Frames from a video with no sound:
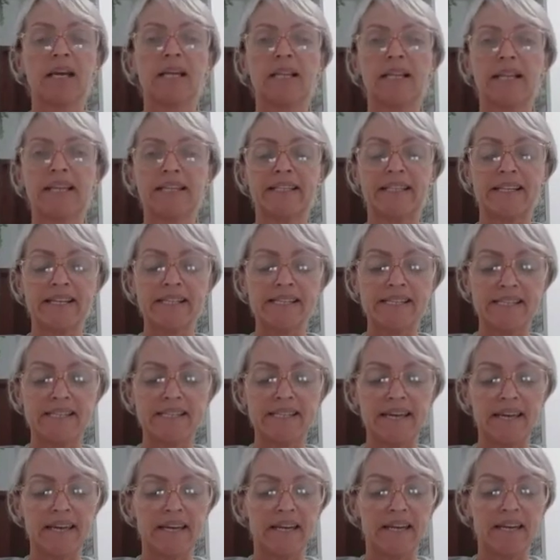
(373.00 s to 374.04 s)
Letra
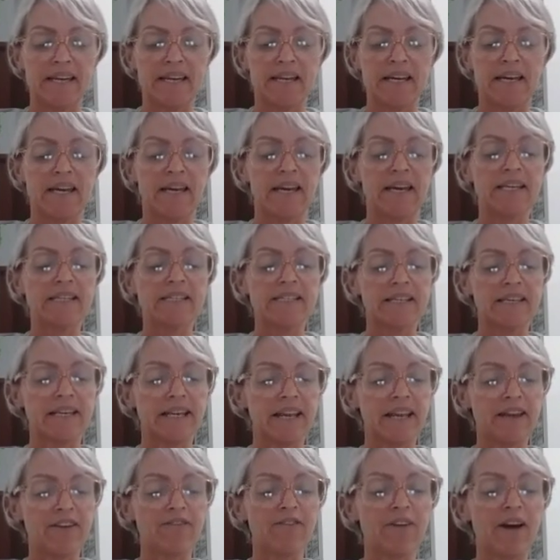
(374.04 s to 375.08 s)
C.
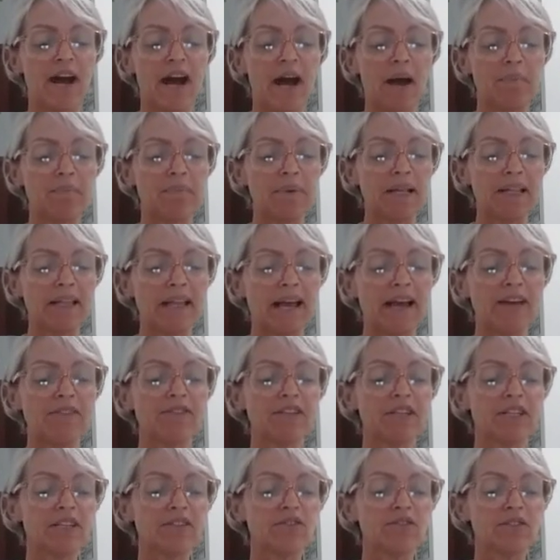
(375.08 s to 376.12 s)
Escreva a
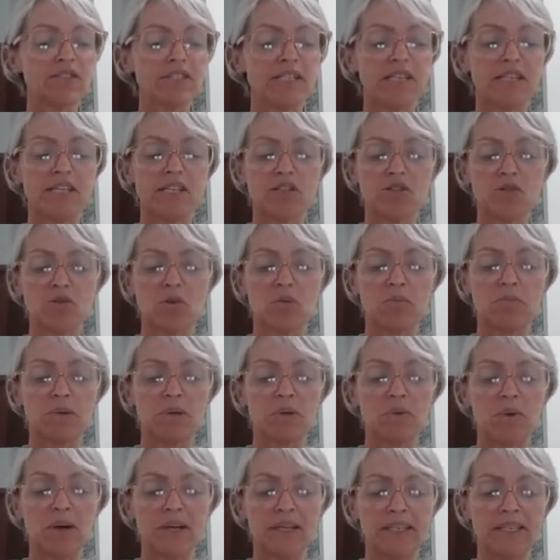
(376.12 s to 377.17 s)
palavra que você
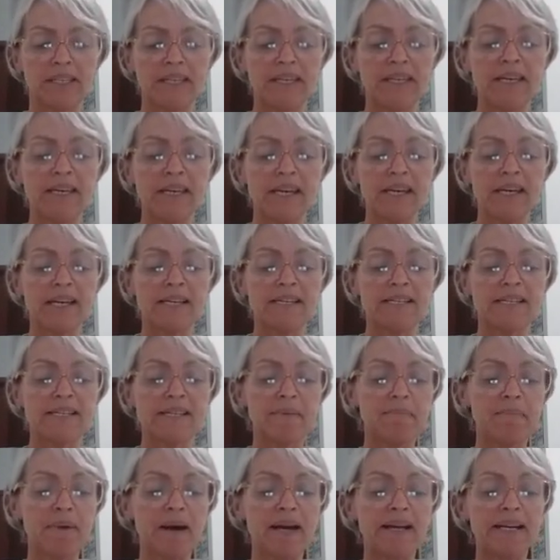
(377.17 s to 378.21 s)
descobriu aqui,
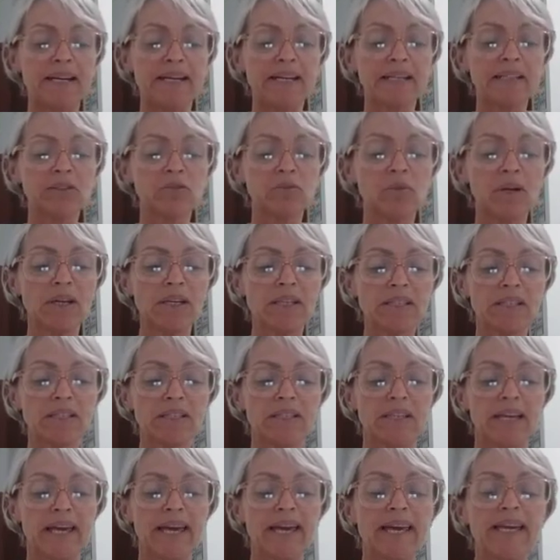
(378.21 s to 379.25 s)
separando-a
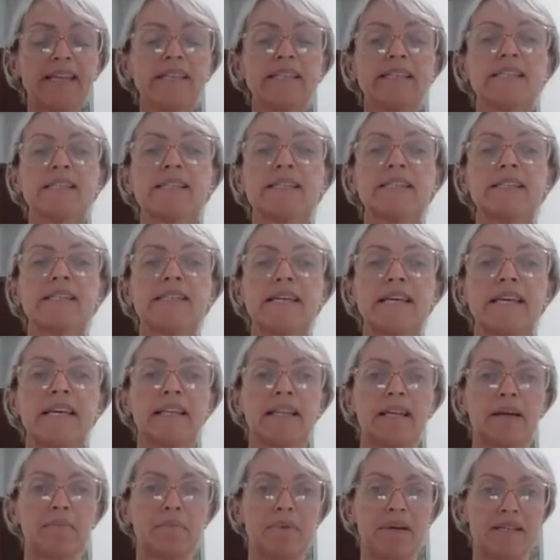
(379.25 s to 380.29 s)
em
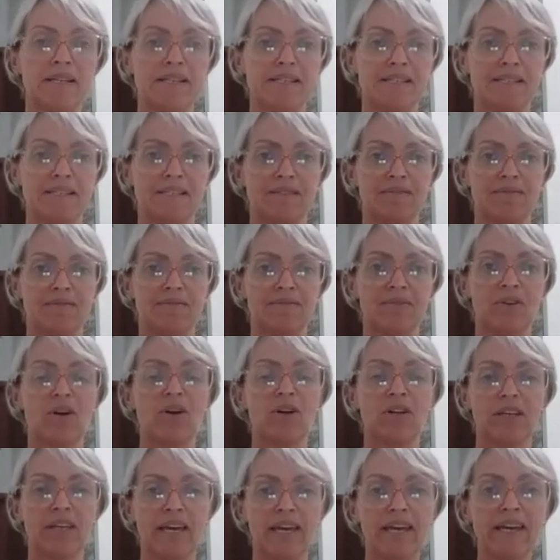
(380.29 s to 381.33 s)
sílabas,
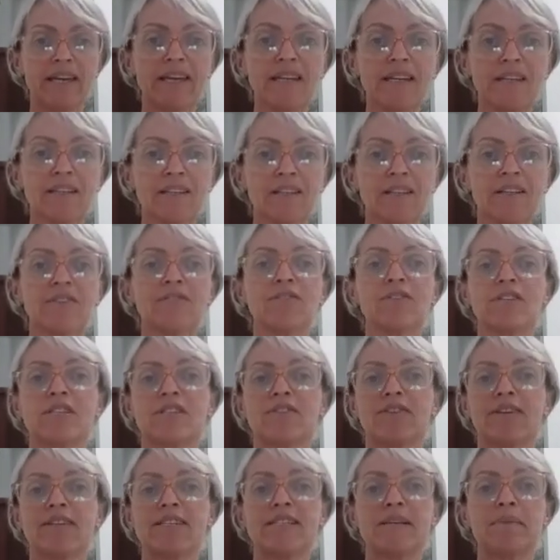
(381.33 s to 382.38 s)
ok? Você
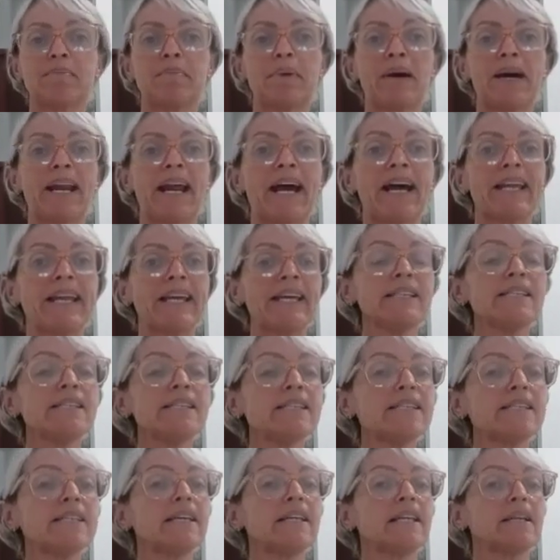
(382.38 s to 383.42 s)
vai separar em
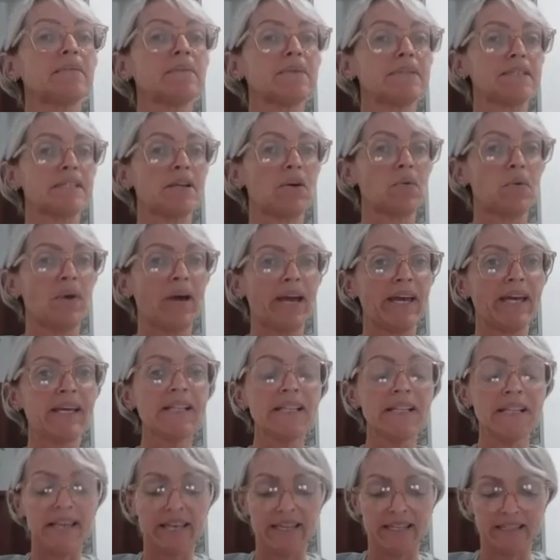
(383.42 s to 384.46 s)
sílabas, não é em
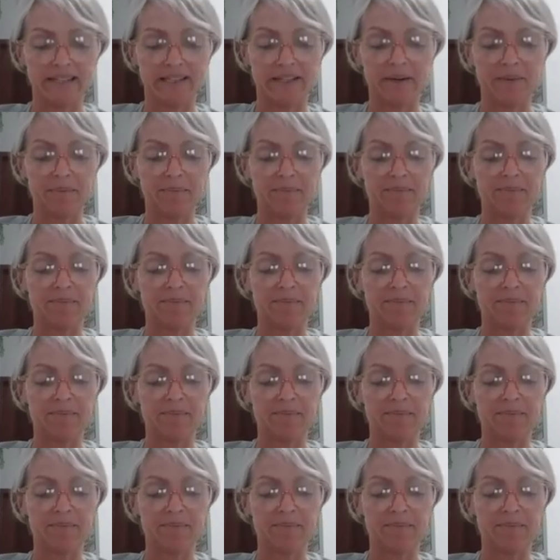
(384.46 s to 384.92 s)
letra.